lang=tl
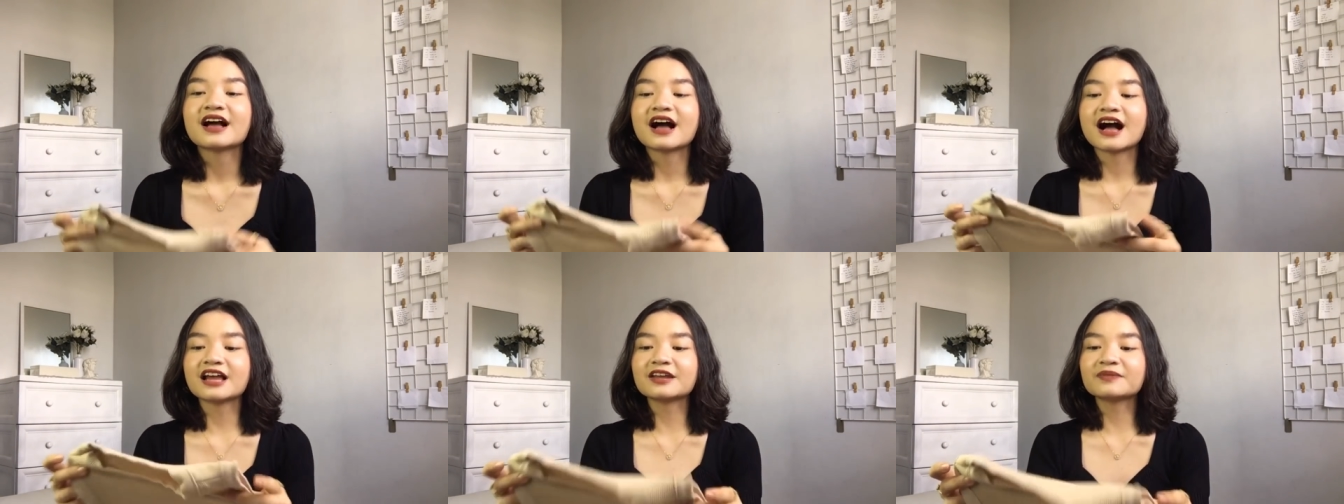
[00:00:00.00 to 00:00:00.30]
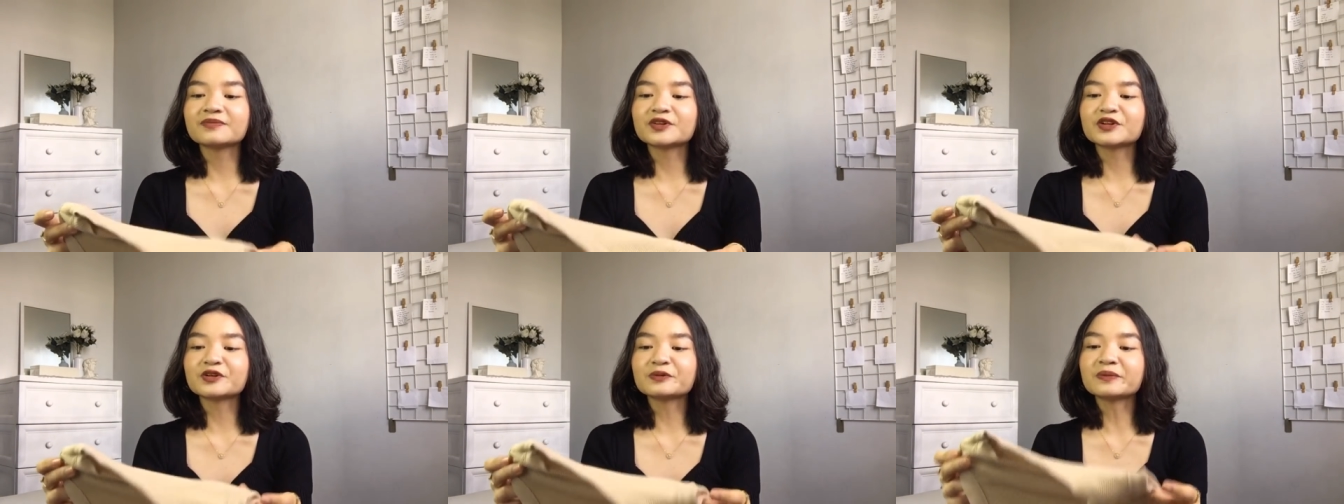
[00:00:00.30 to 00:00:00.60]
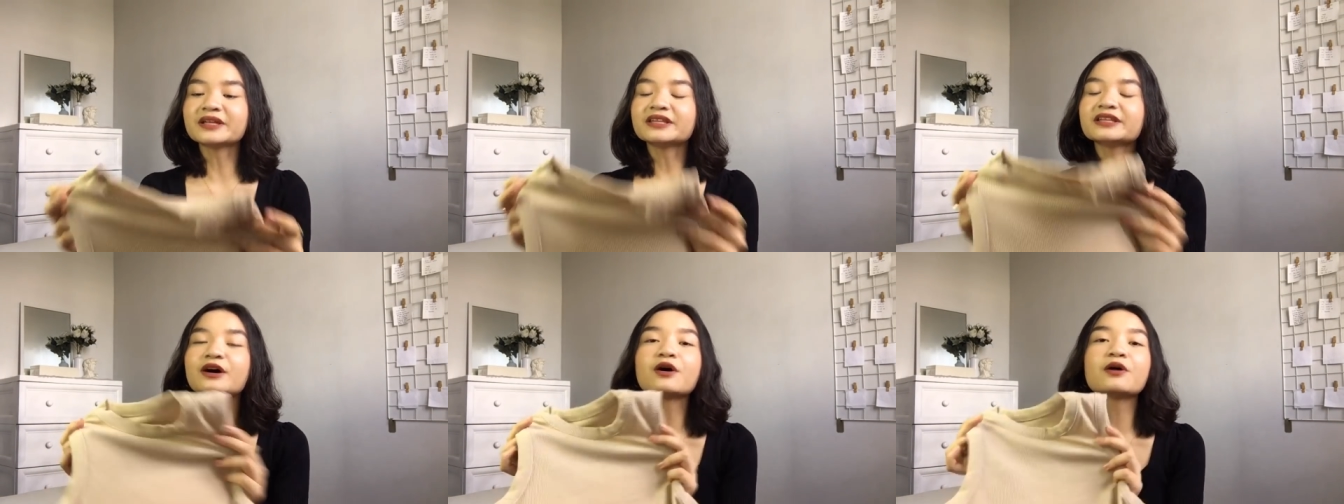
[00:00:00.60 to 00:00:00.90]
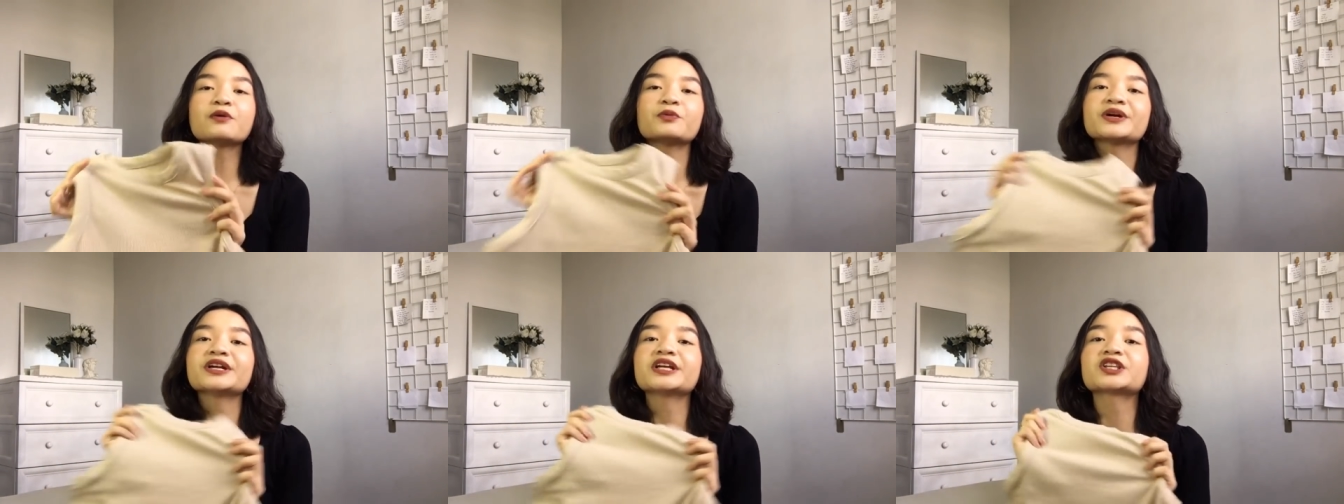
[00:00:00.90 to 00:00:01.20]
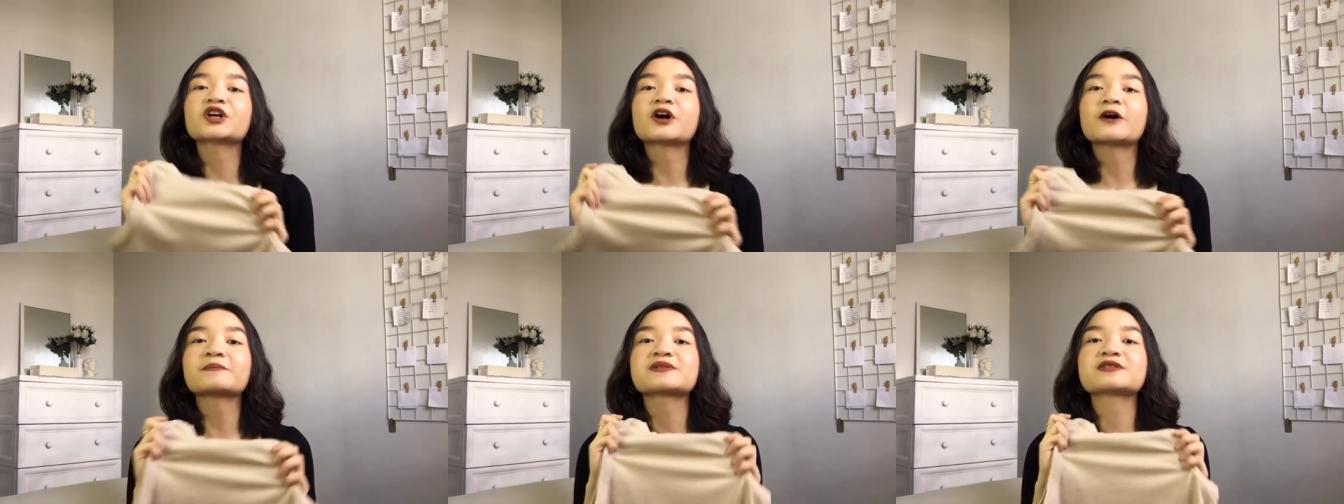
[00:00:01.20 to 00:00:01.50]
Alam niyo naman na when it
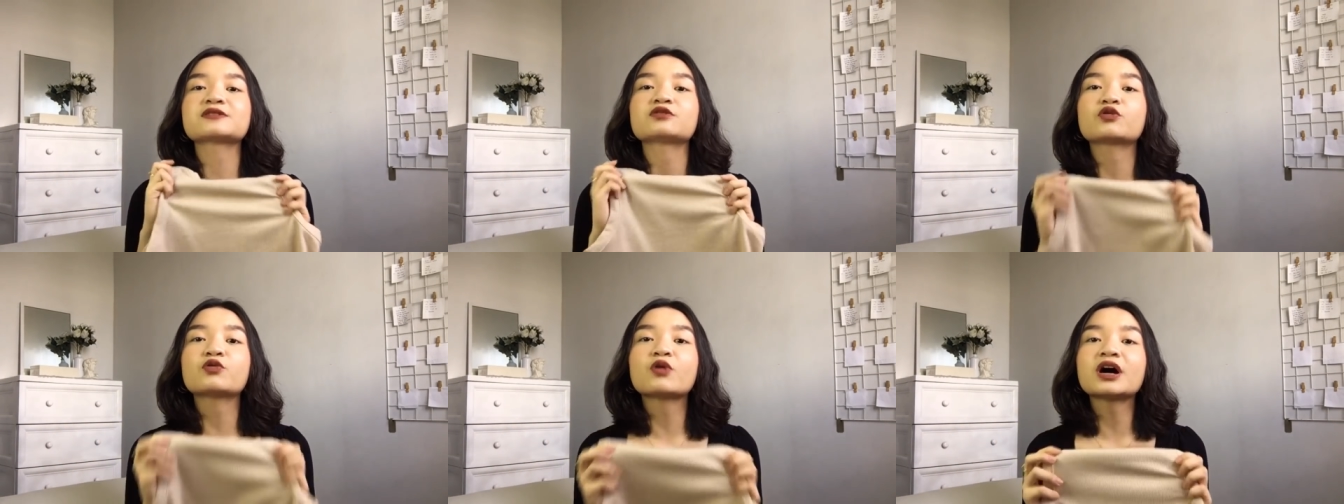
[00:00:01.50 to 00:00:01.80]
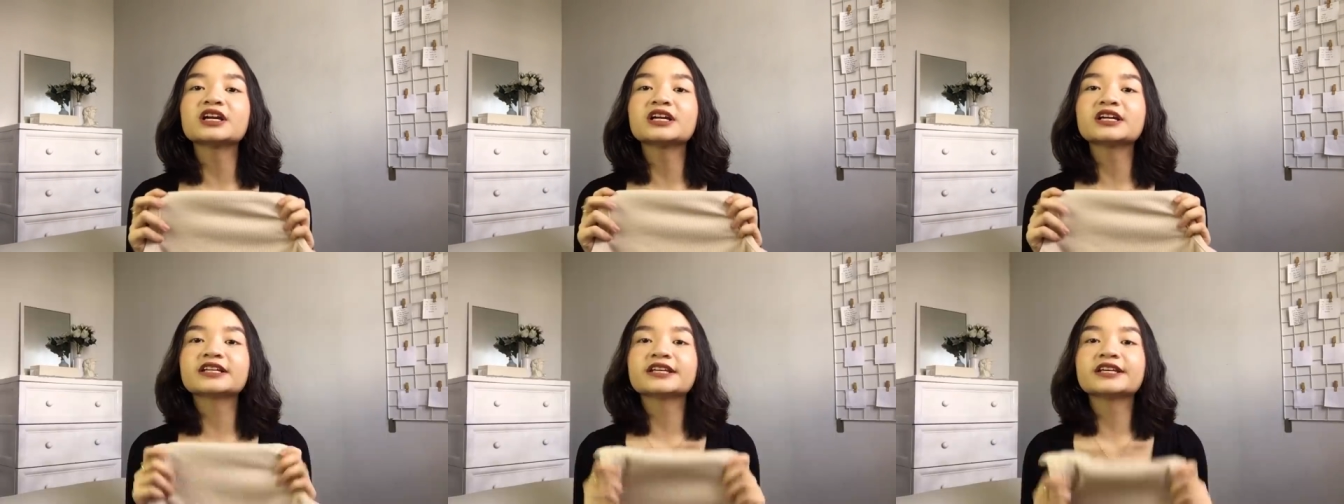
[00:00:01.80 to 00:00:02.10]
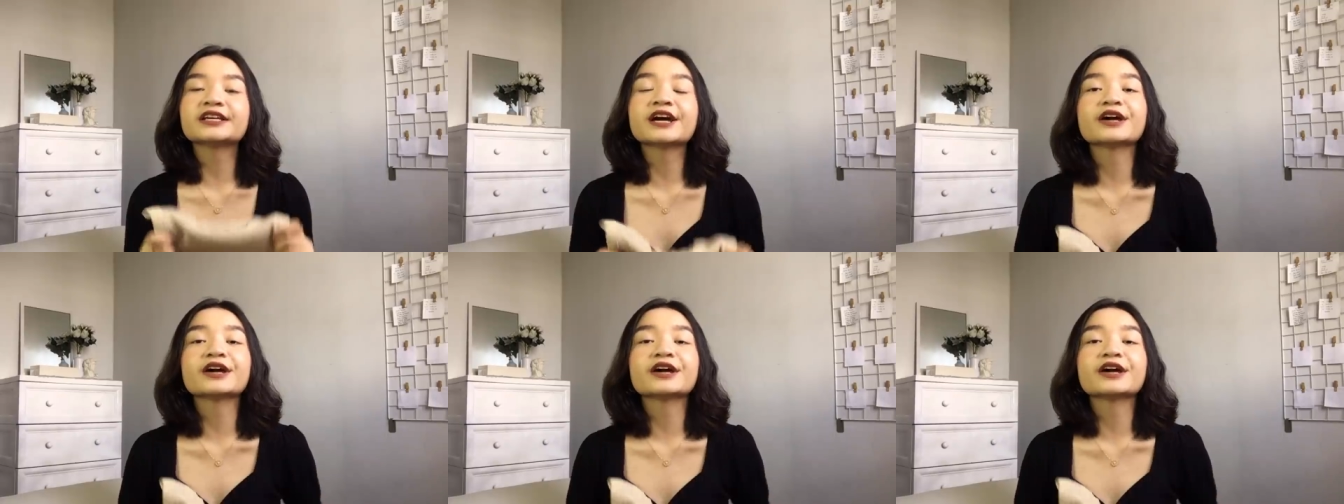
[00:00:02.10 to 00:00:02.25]
comes to quality,